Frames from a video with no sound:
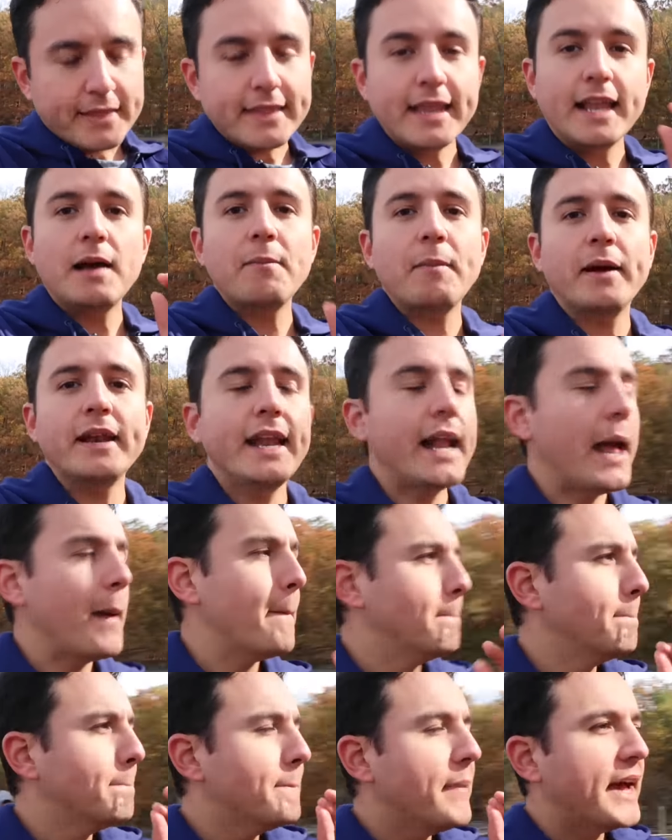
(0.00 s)
de la
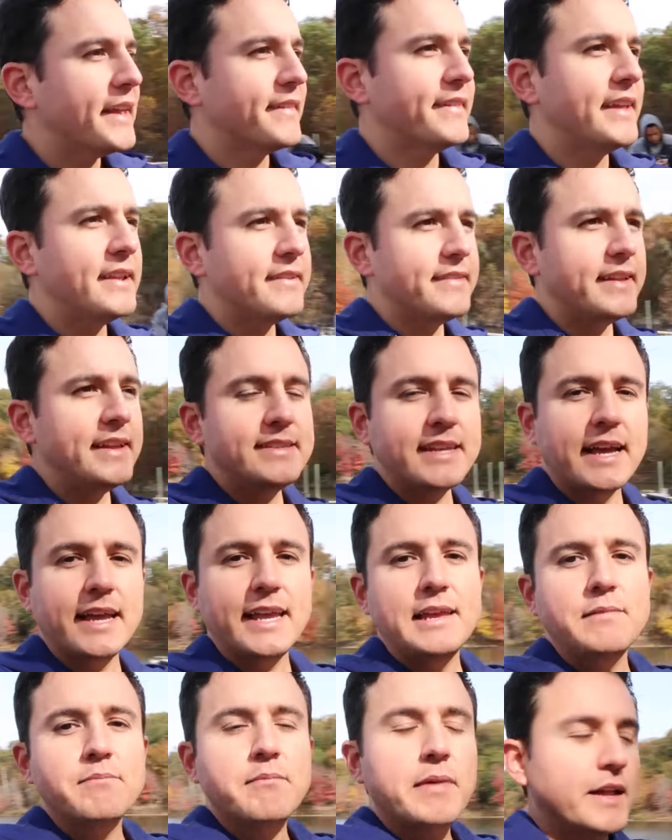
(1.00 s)
manera más sencilla
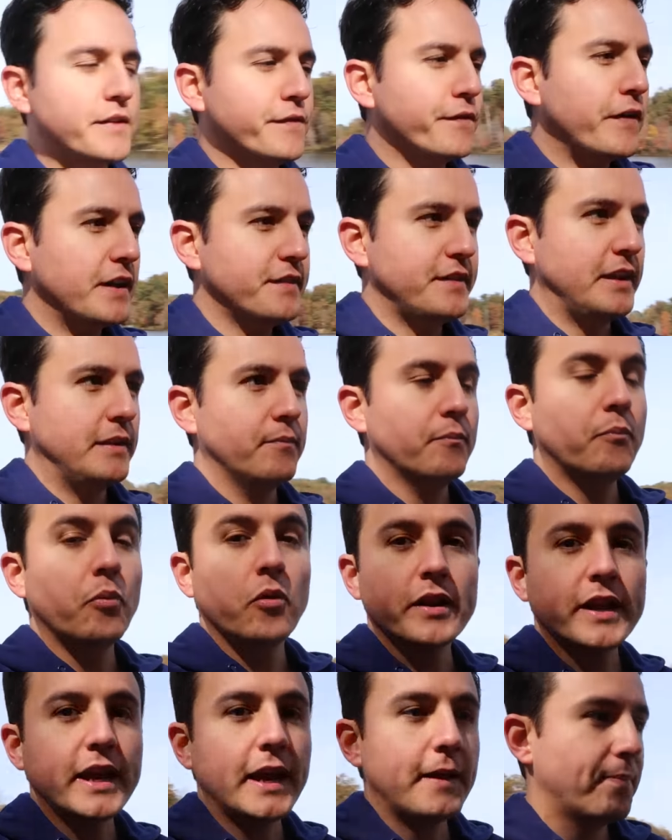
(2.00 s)
y más fácil.
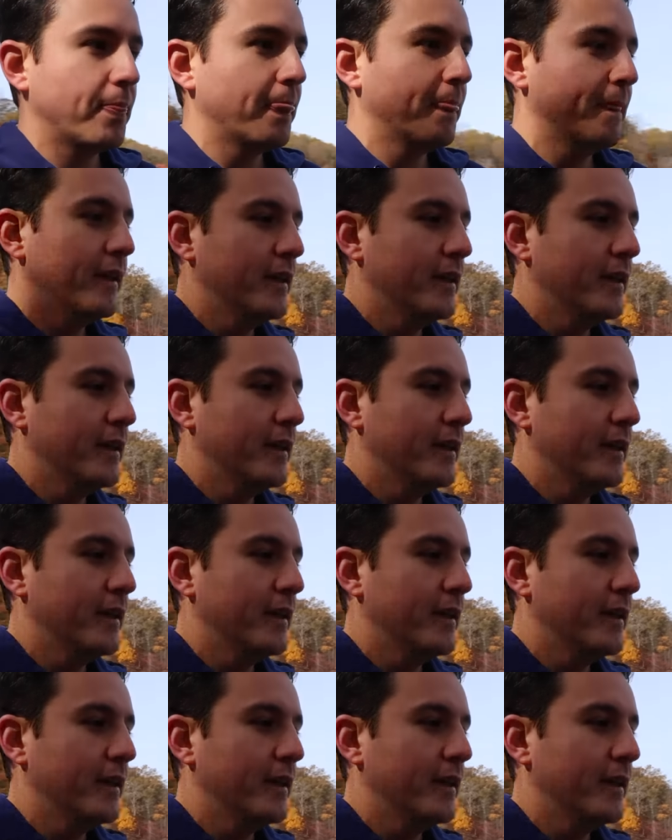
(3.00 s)
¿Por qué?